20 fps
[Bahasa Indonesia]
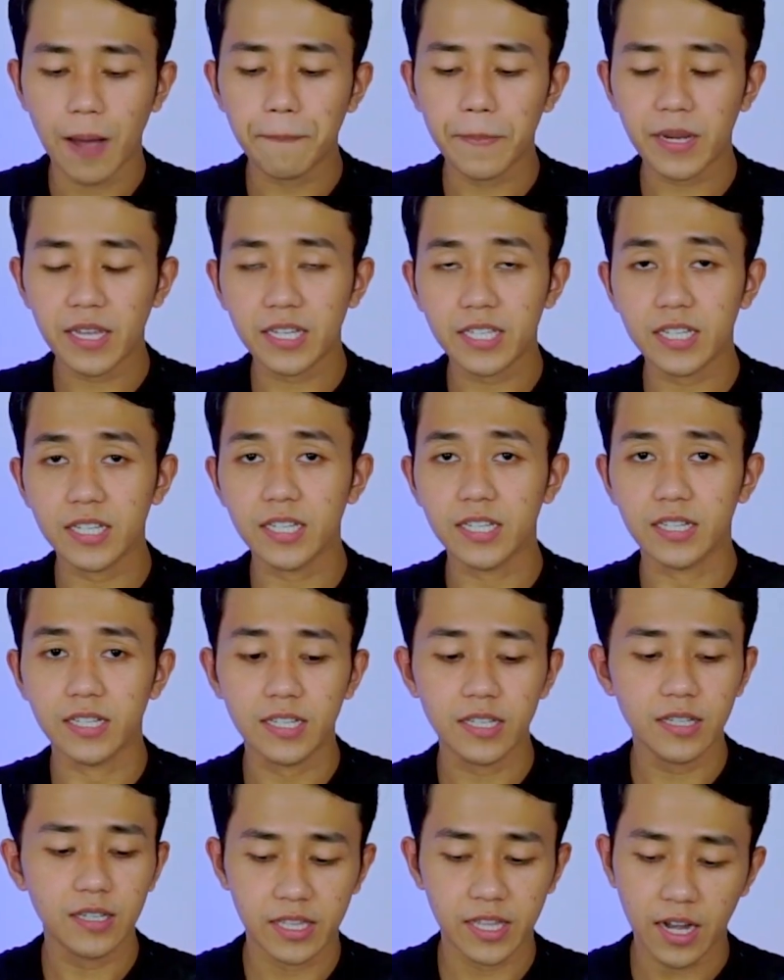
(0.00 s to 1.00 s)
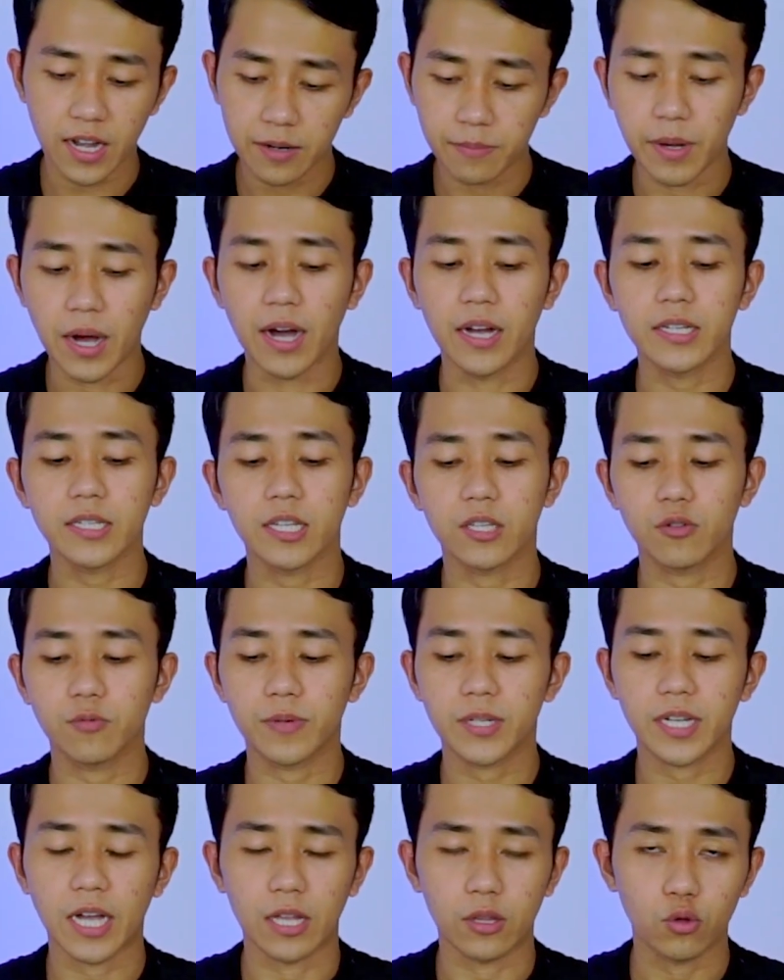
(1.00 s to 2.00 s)
uppernya sendiri kita akan bahas
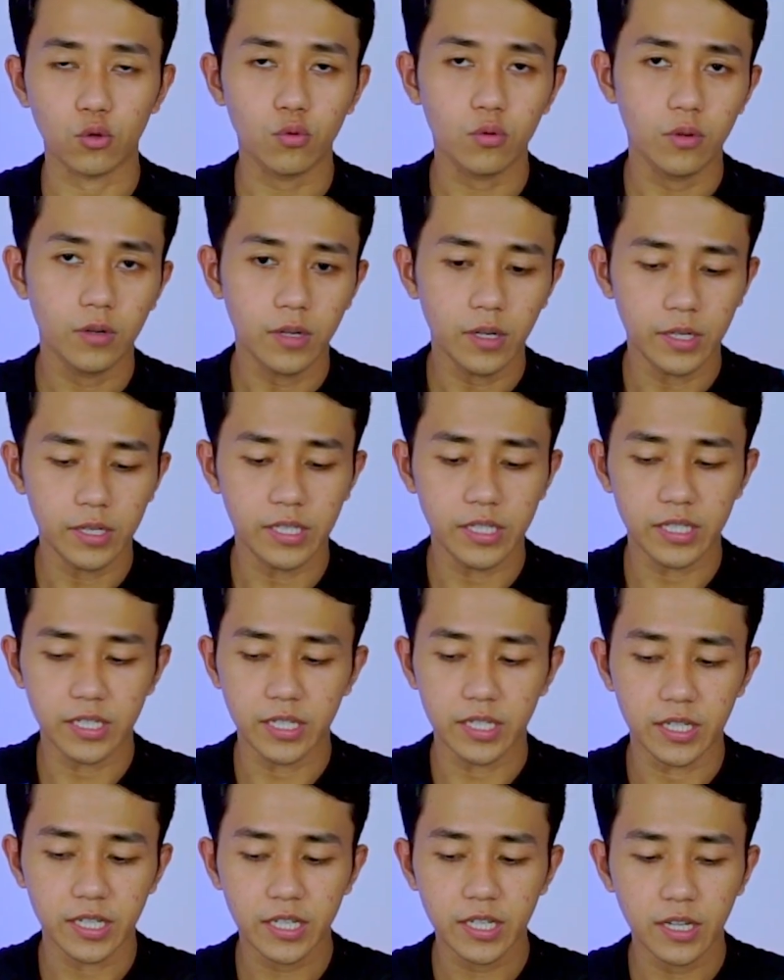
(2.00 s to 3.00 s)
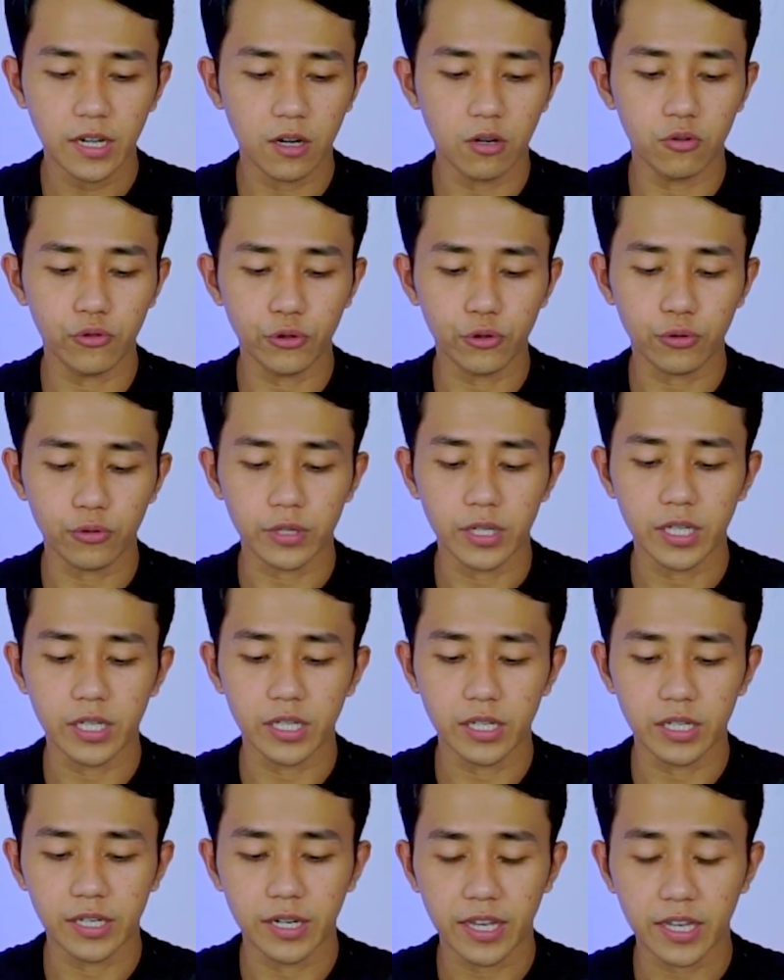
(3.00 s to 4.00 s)
satu persatu di sini untuk
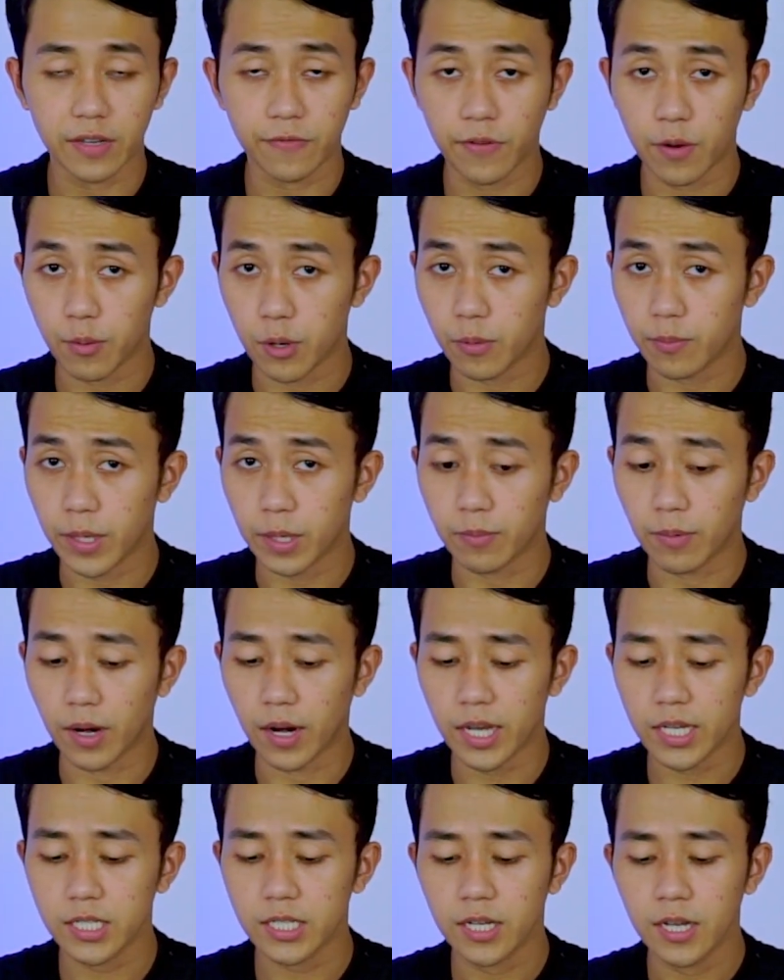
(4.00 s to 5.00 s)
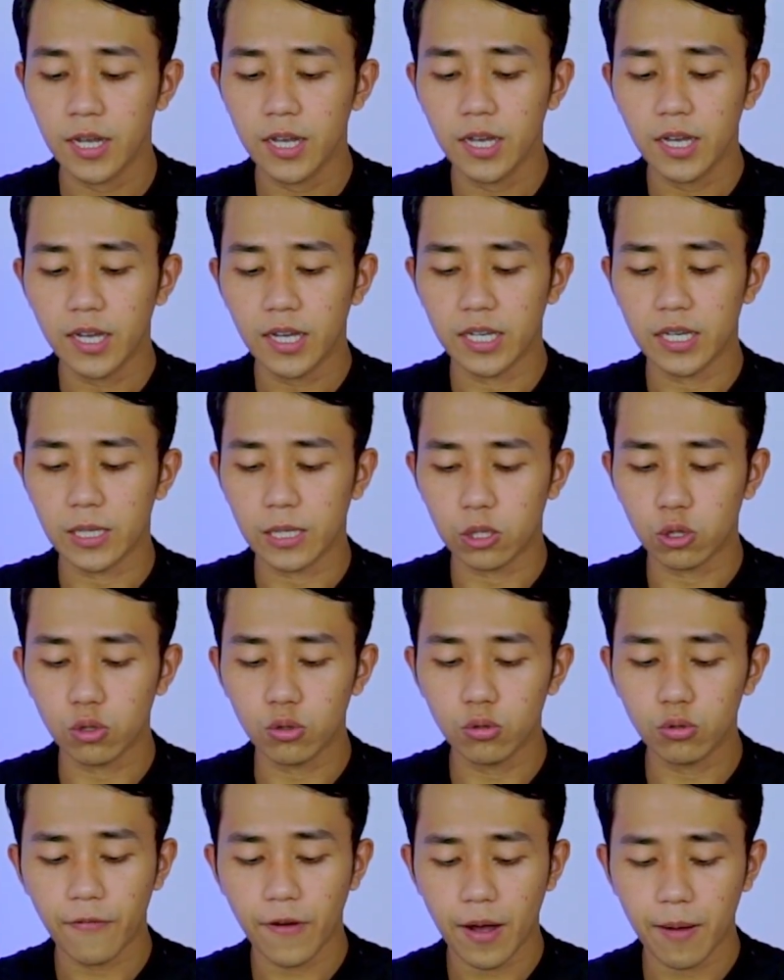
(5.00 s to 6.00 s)
di Nike Vapor 14
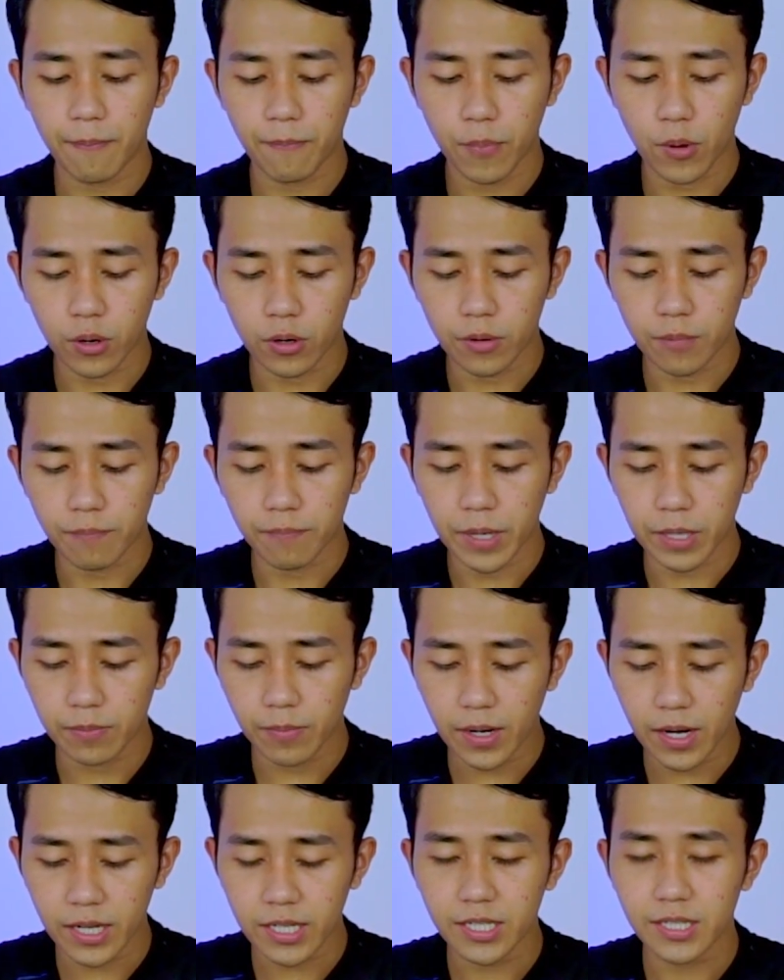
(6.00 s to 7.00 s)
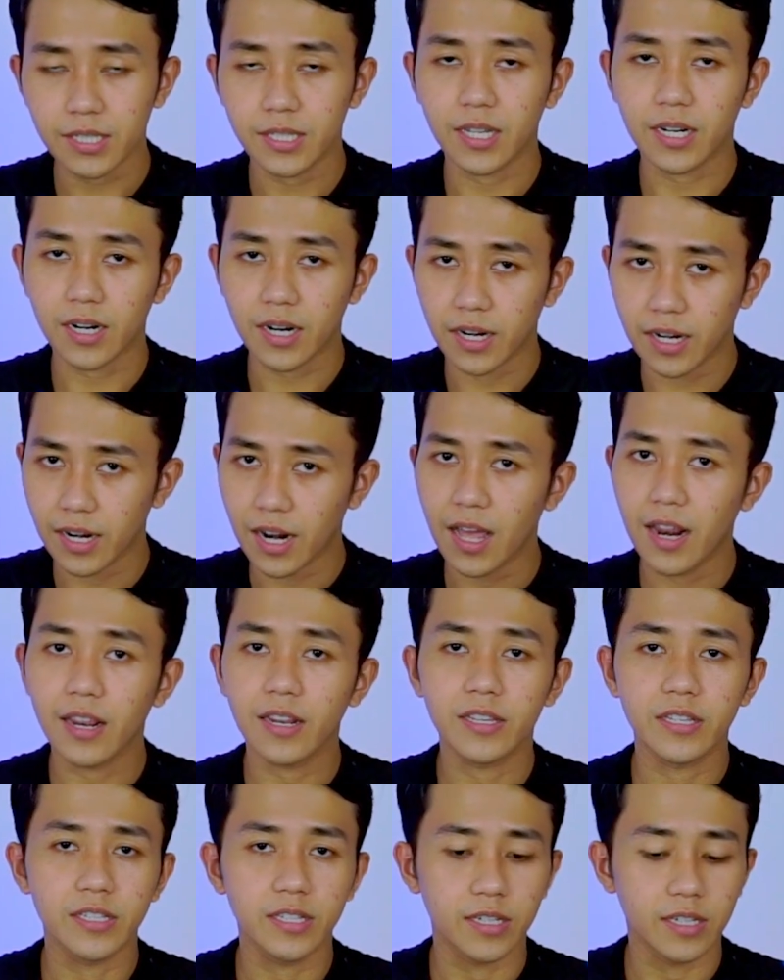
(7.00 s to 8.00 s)
itu vapor 14
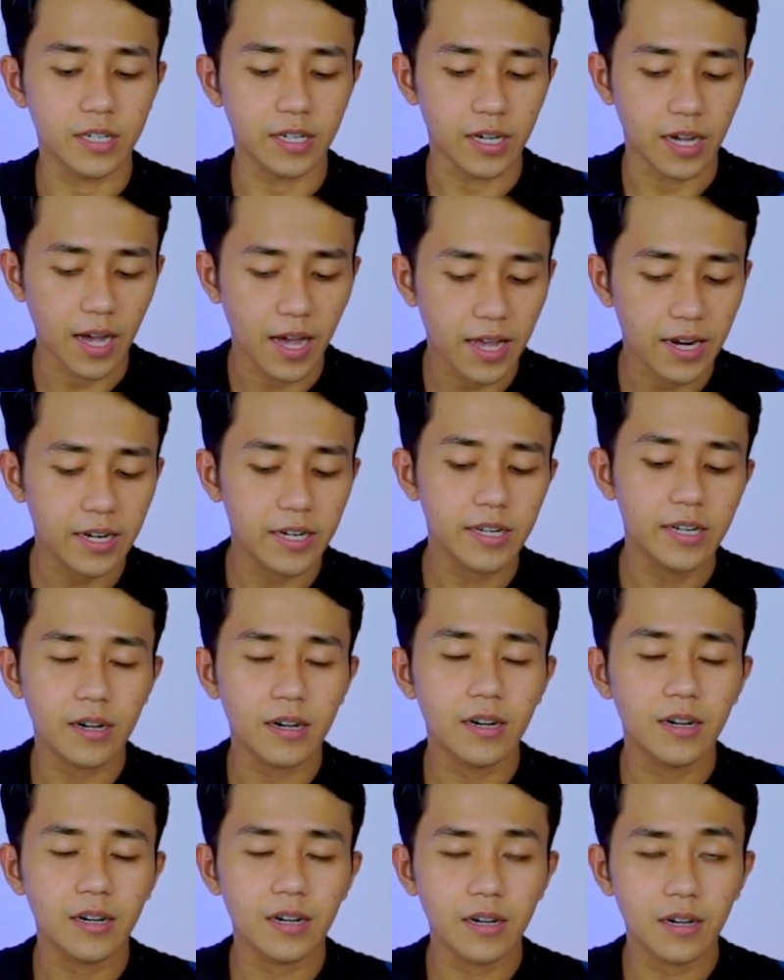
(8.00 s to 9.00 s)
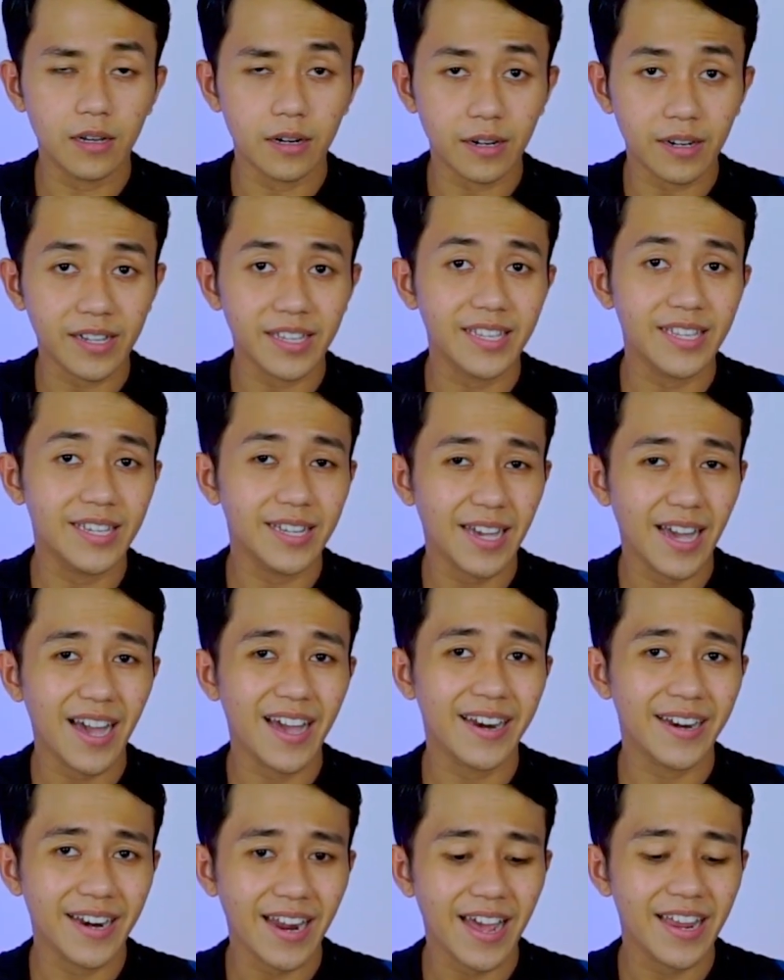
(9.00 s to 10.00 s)
terkenal dengan
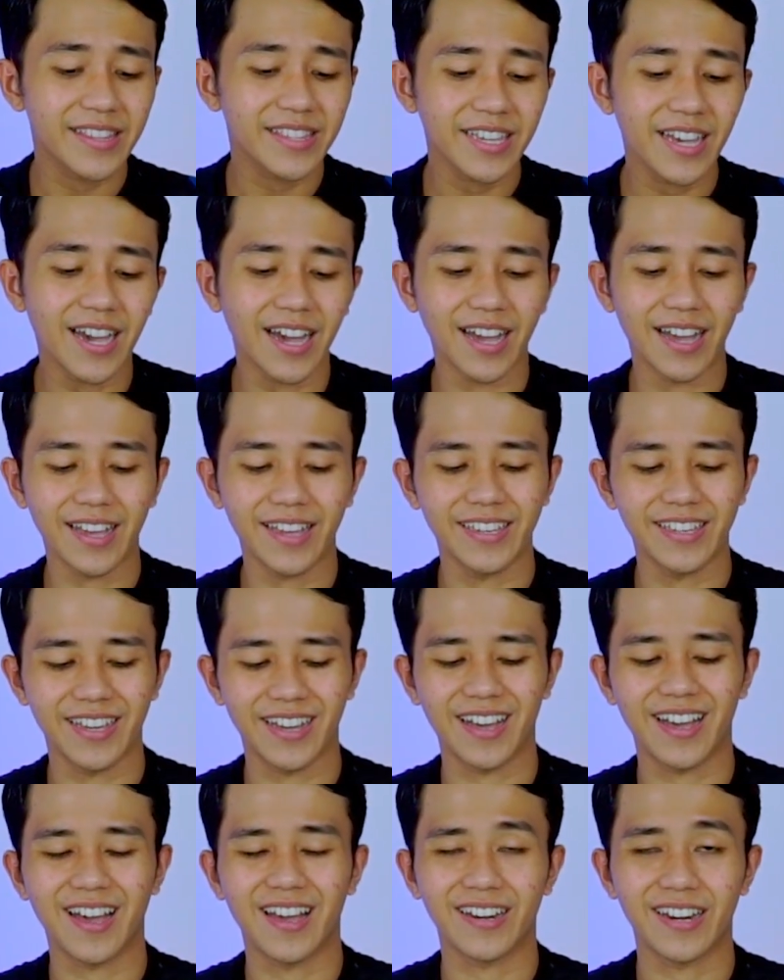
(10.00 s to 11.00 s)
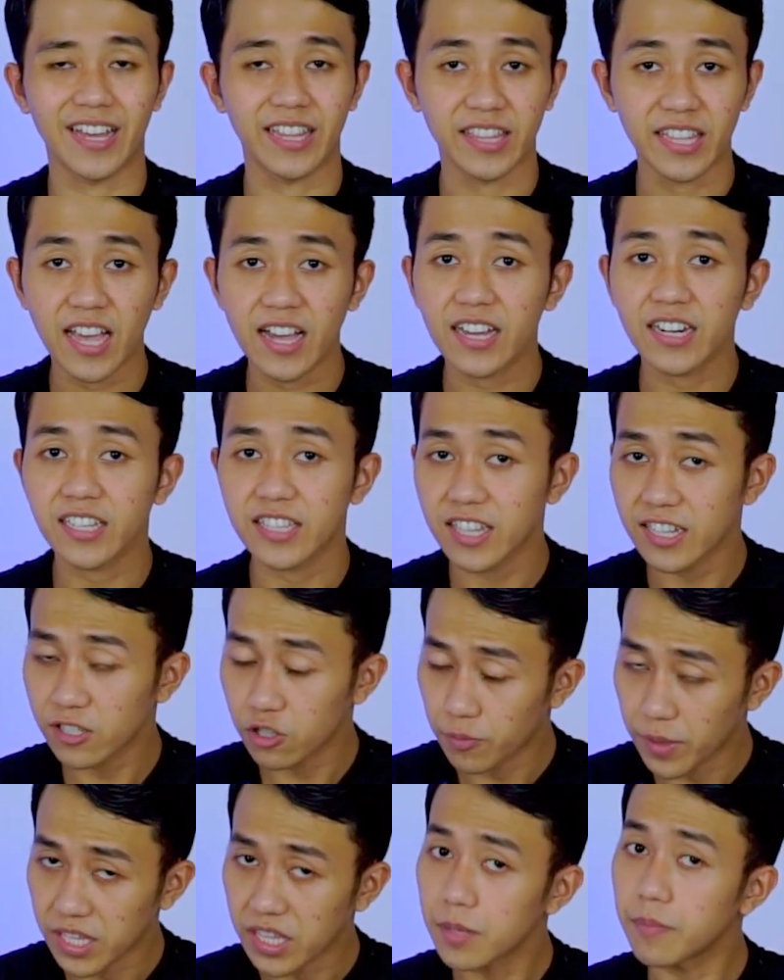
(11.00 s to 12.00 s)
keringanannya ya nanti akan
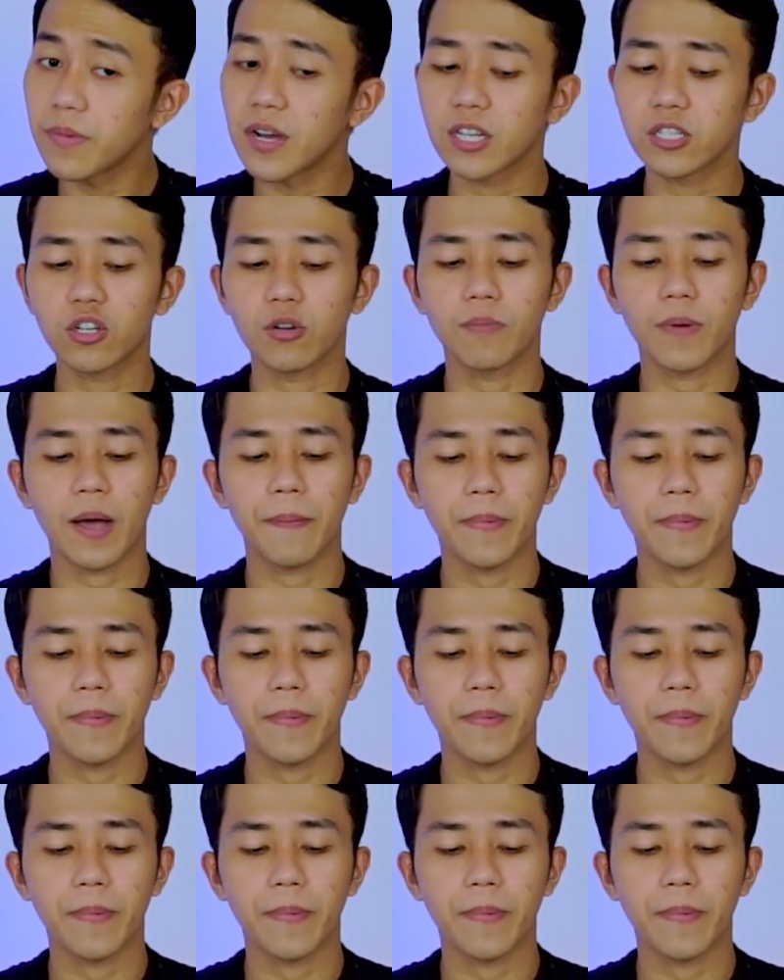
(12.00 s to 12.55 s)
kita coba timbang sob